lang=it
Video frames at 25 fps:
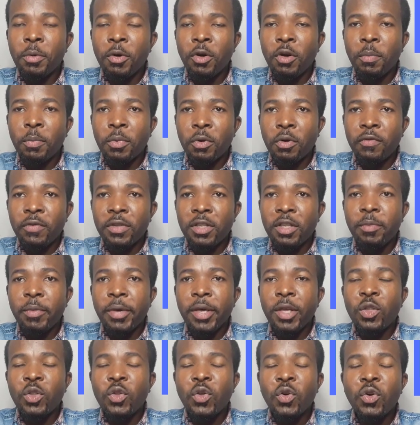eh
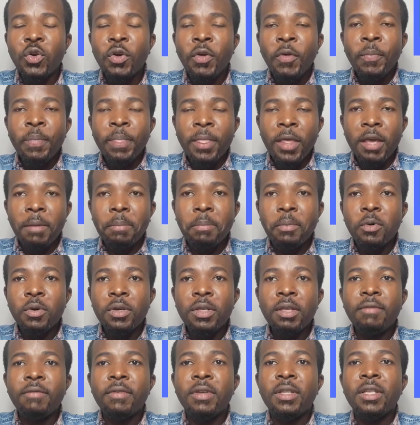provvedimento e
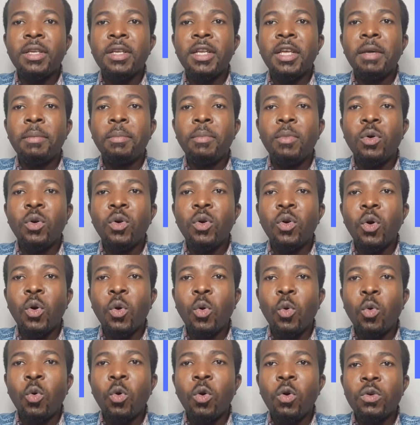poi vedremo
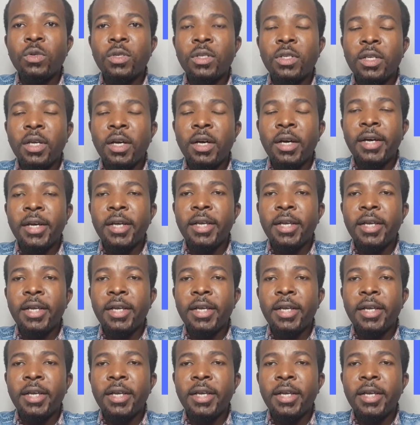cosa,